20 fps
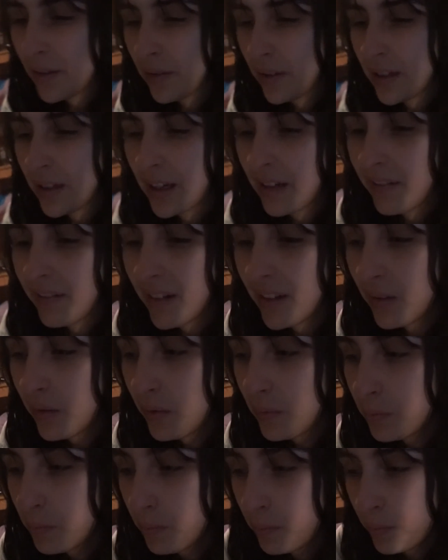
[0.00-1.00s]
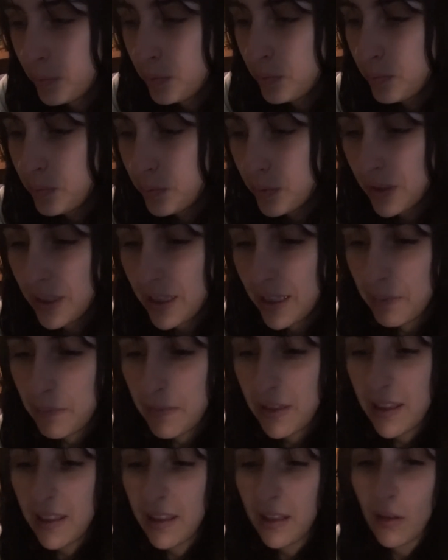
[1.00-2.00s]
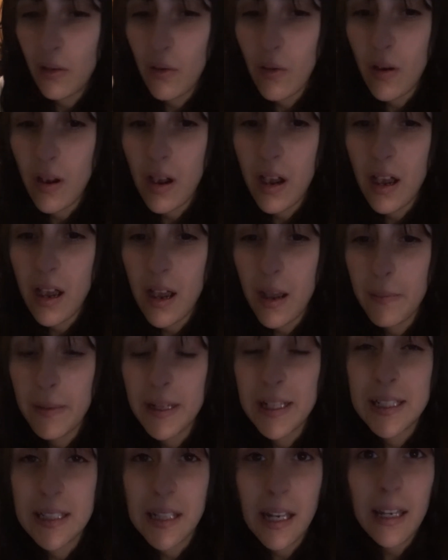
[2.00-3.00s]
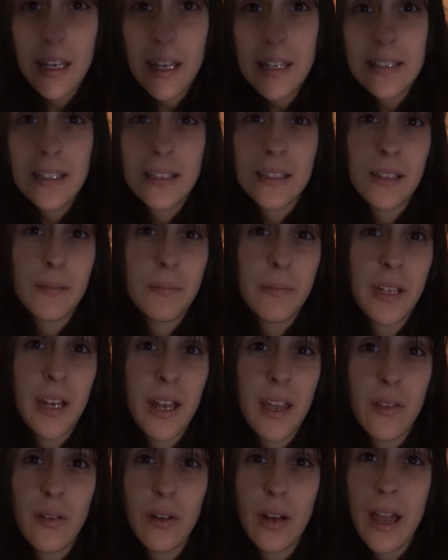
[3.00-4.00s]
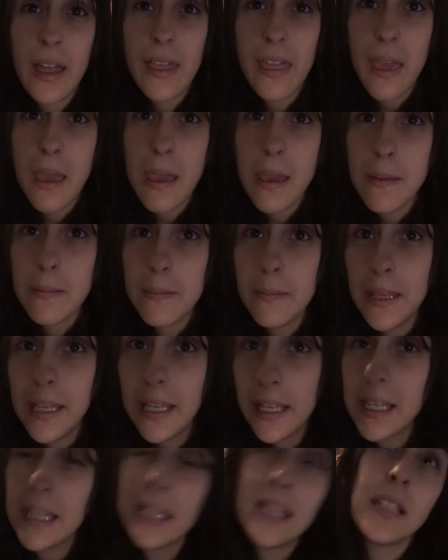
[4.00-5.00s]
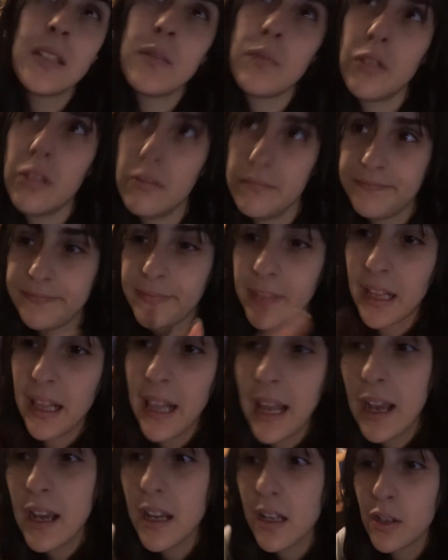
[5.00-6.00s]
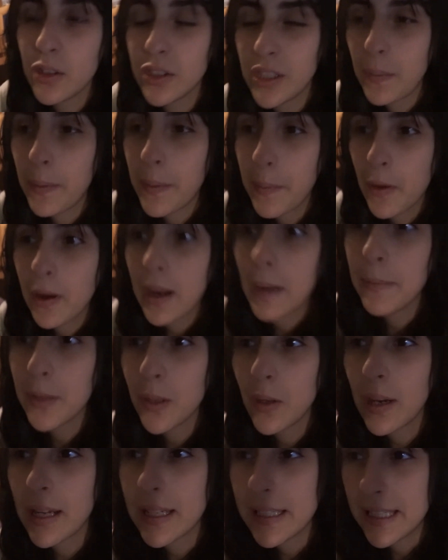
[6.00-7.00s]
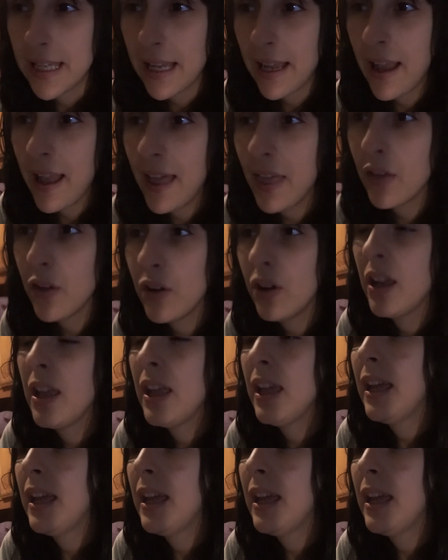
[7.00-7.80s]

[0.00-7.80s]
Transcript: no he grabado porque es que me dedico a ver series, que he terminado la de Vikings, bueno la, los 10 primeros capítulos que han sacado.